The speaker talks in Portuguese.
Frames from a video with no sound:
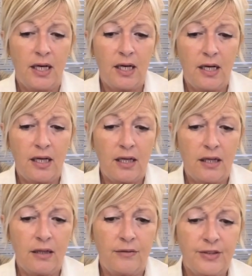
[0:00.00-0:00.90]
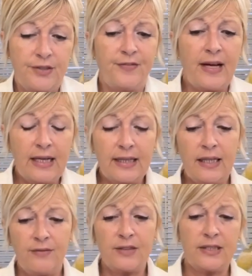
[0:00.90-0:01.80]
Uh, você fala que
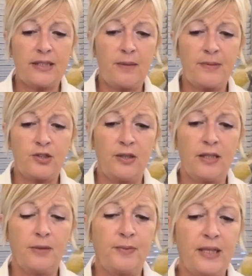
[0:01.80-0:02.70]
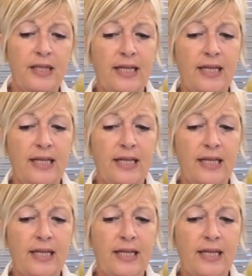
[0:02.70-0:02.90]
você está apaixonada por ele,